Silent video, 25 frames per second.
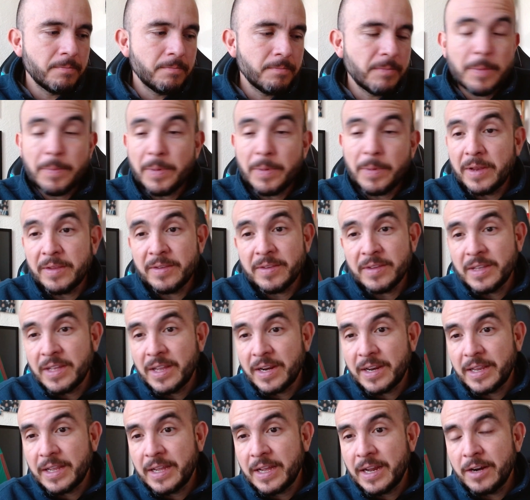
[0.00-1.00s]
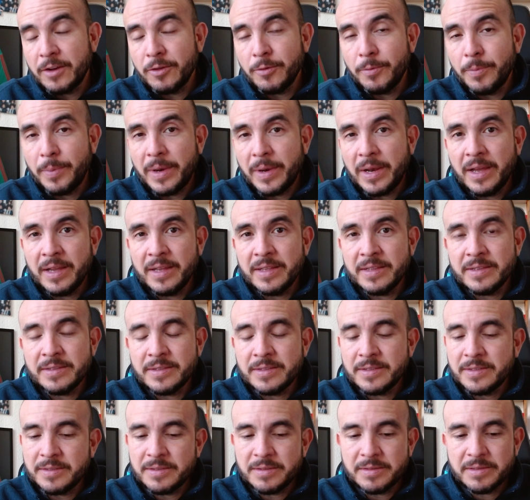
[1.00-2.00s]
me parece que Ricardo
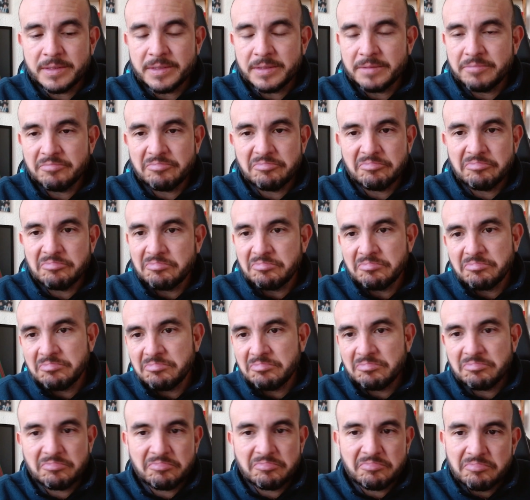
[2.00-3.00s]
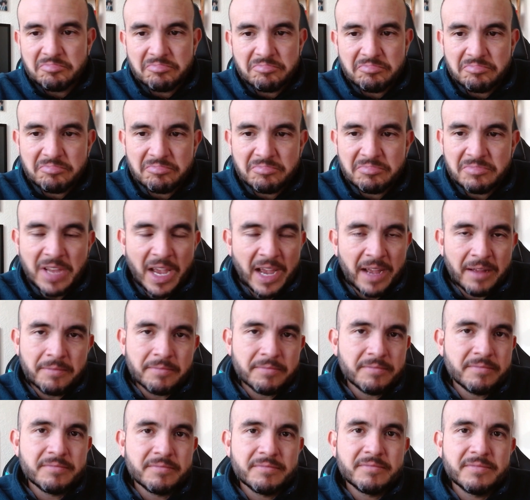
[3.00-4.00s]
Peláez ya
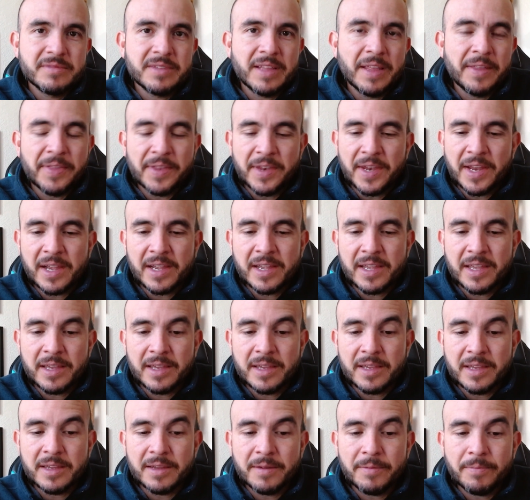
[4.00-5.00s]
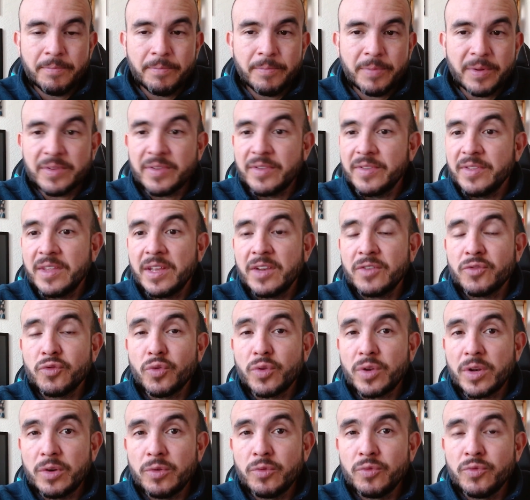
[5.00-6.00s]
tendría que presentar su
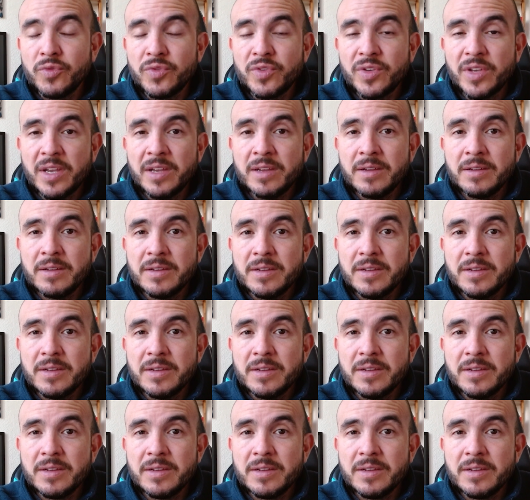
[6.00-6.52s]
renuncia,